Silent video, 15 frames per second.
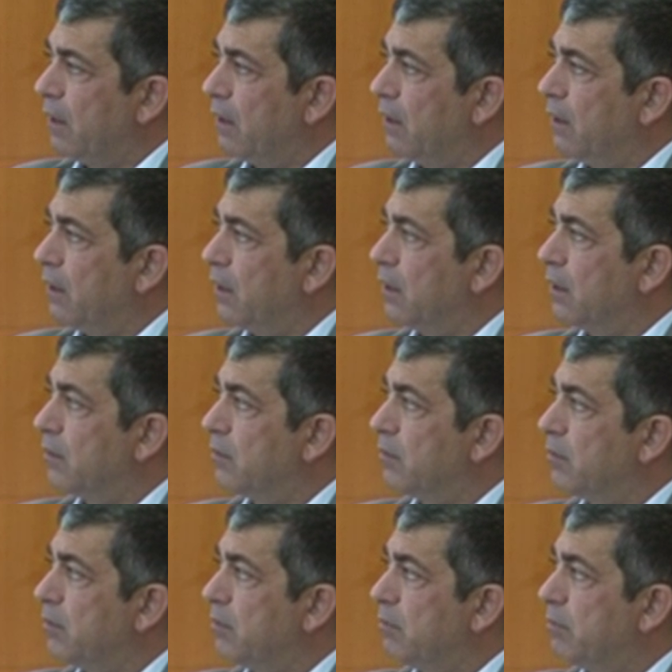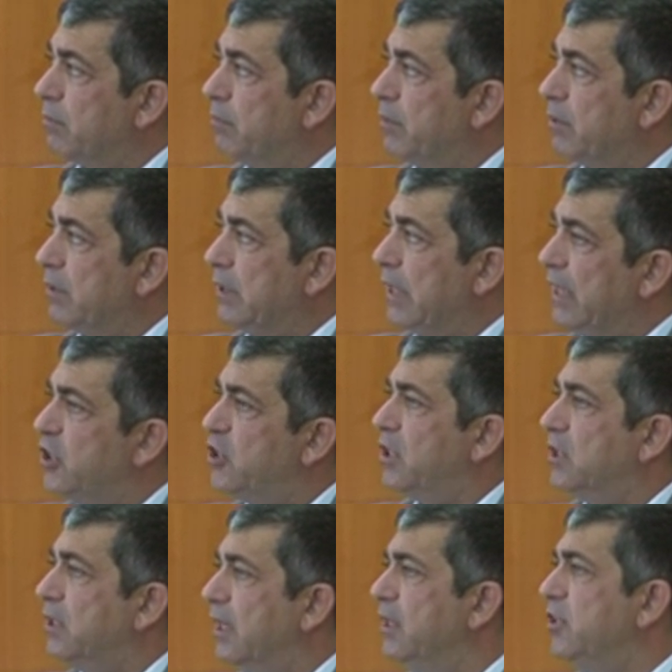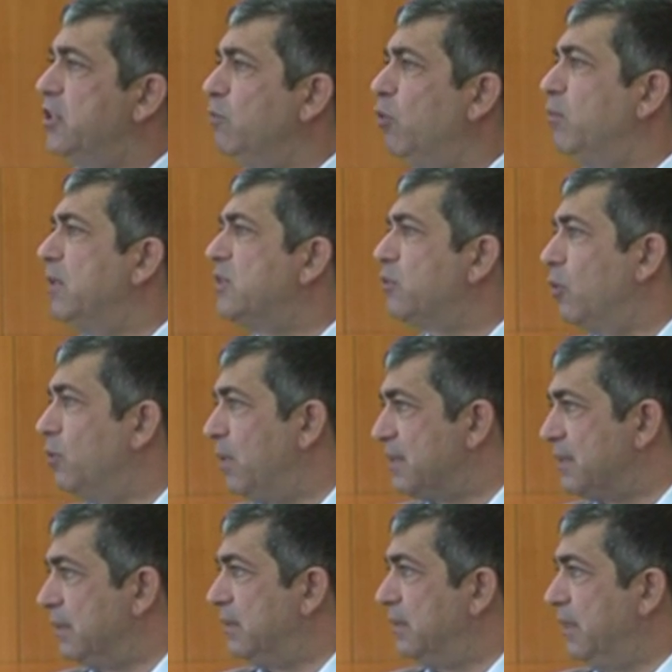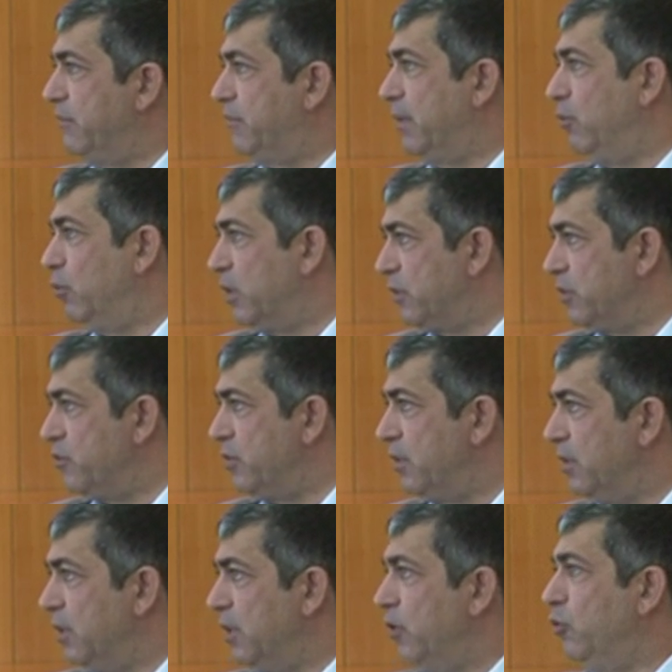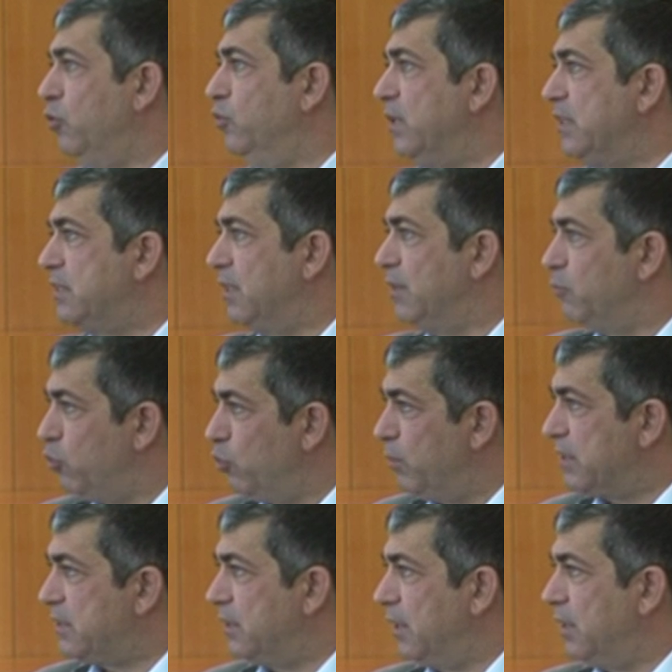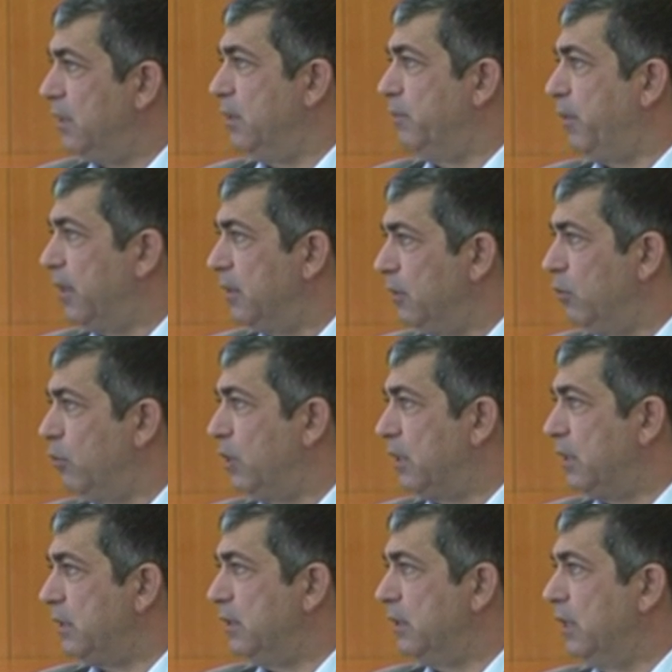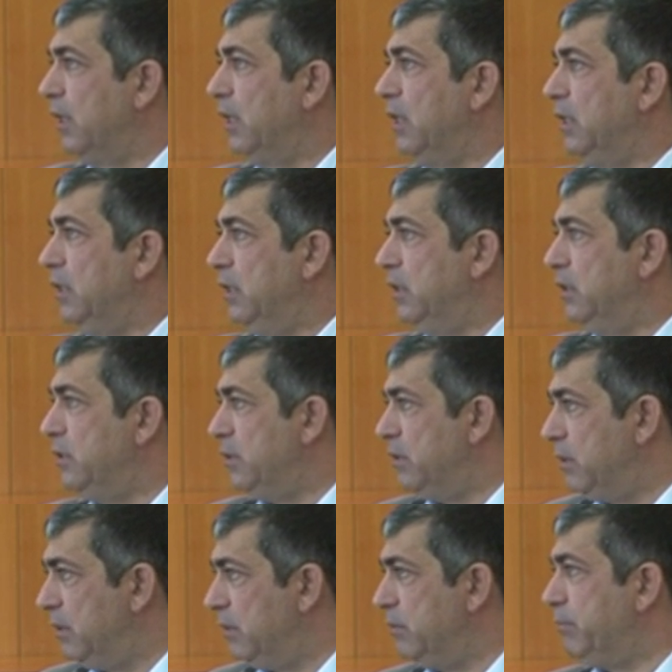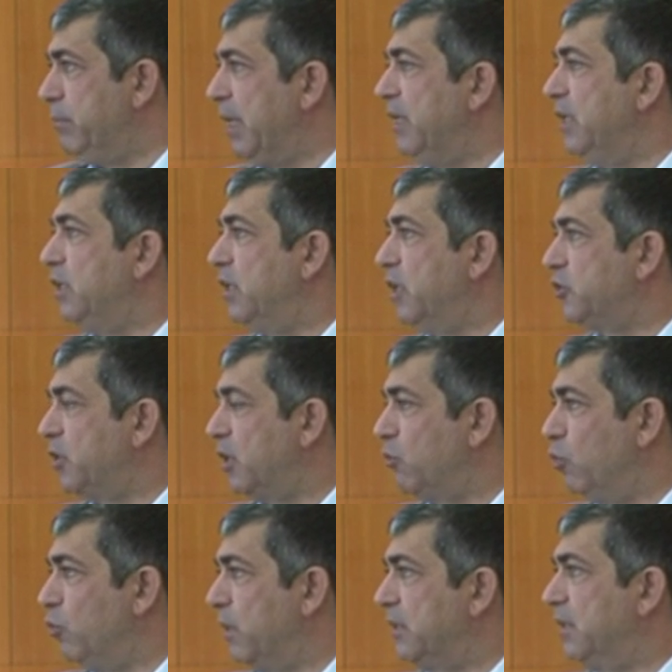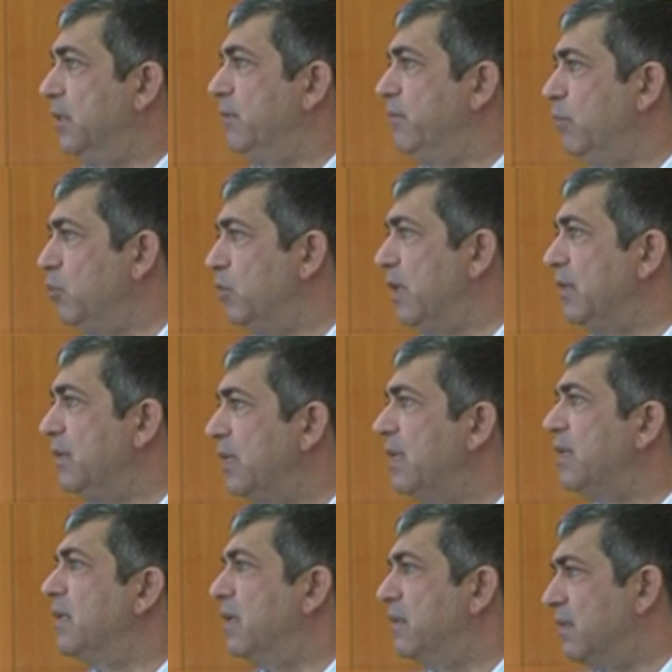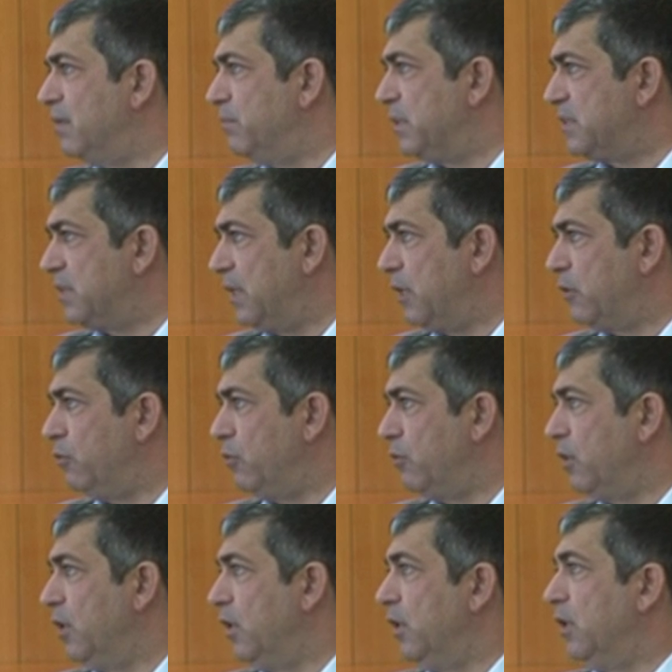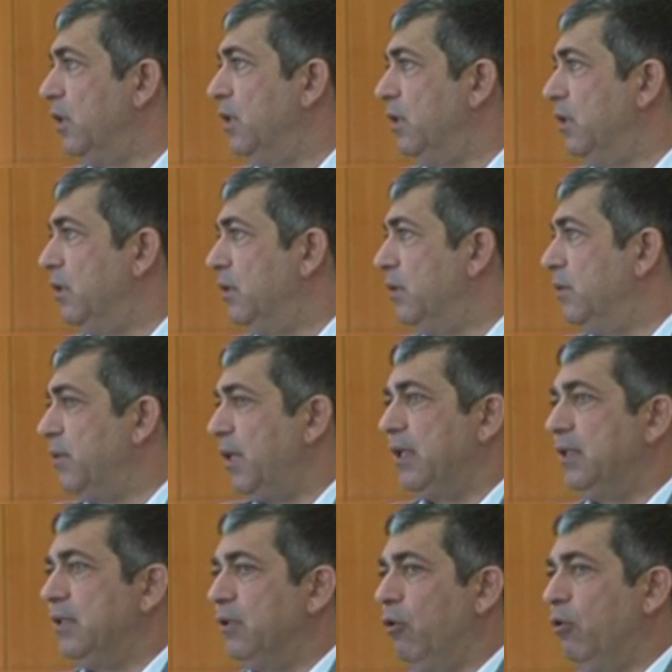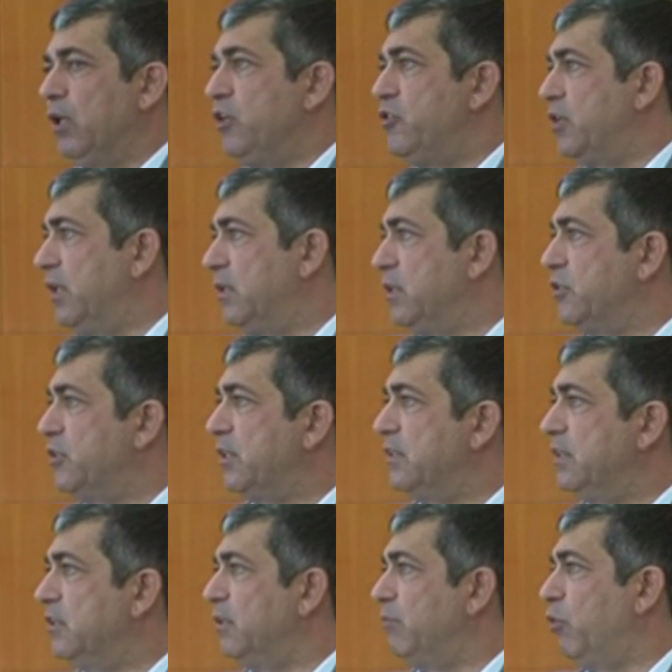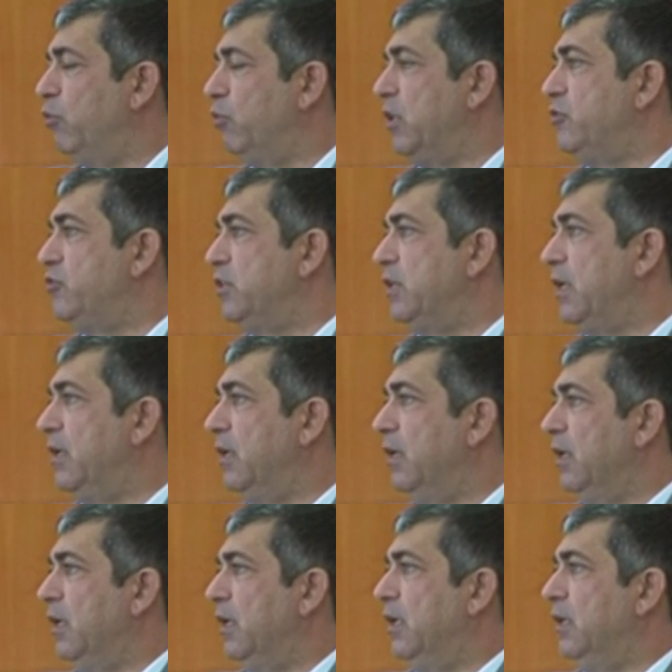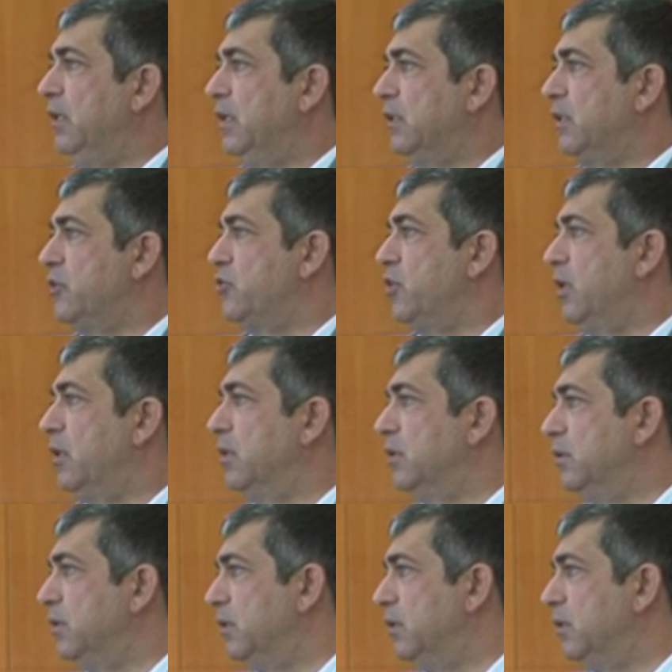E, geliş gelişim olmazsa olmazdır Lefke bölgesi için. Üniversitenin büyümesine e, paralel olarak e, belli ihtiyaçlar doğmaktadır ve bunların da yerine getirilmesi gerekiyor. Ee, yani öğrenci getireceksiniz ama öğrenciye e, yatacağı, e,